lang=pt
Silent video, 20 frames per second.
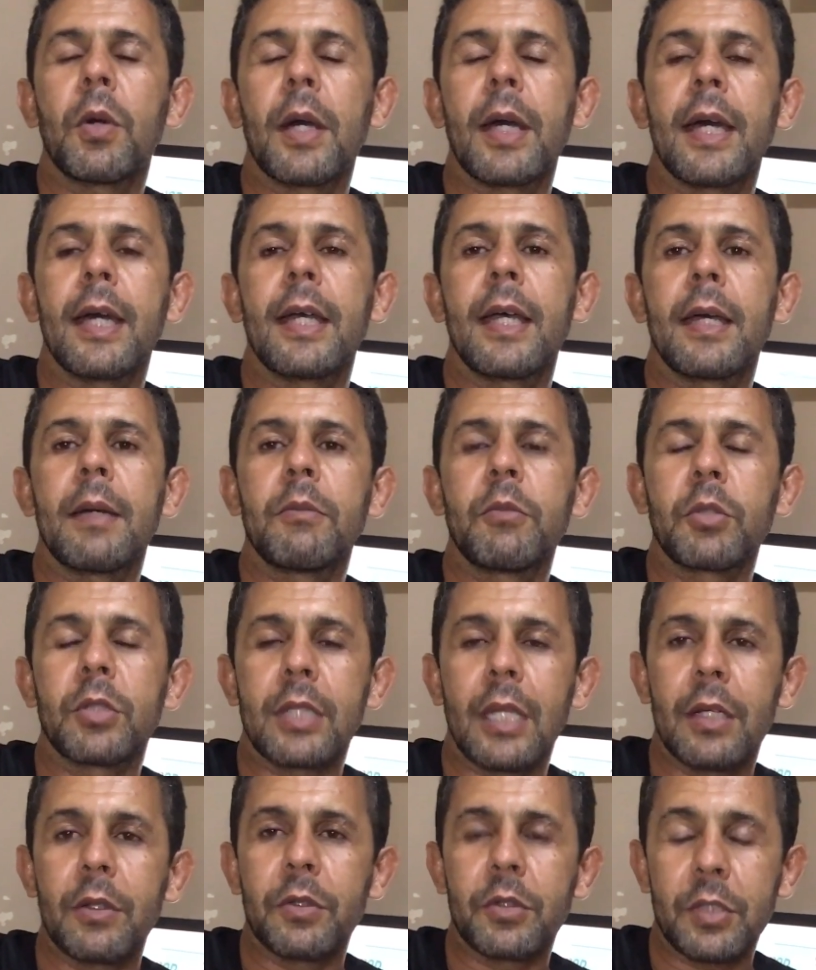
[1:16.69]
é,
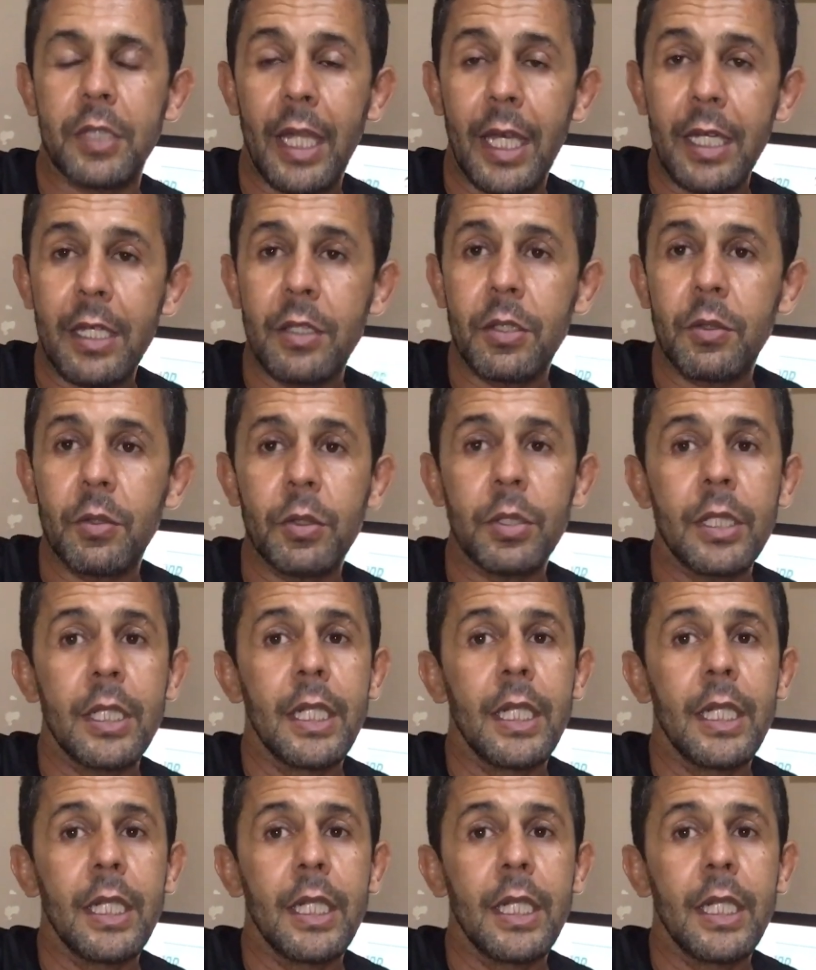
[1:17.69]
buscar os técnicos